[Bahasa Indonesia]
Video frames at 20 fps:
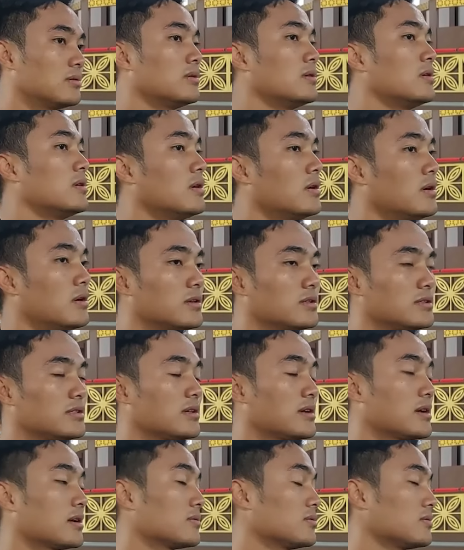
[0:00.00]
Hernando
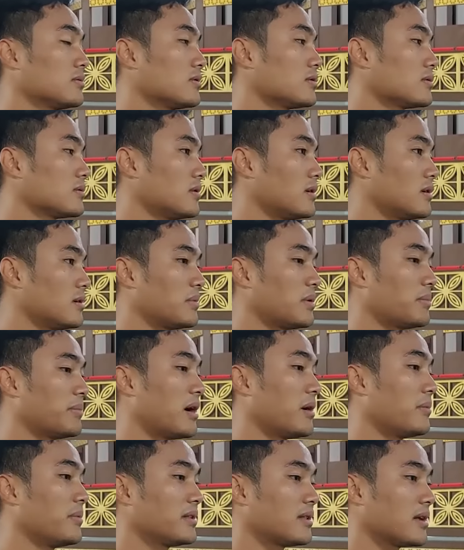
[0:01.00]
Ari membuktikan
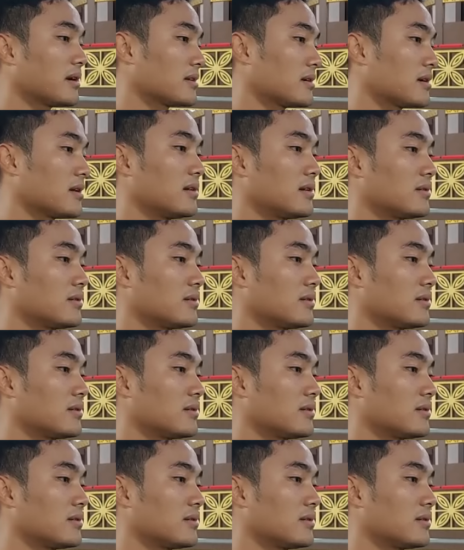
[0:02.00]
diri pantas menjadi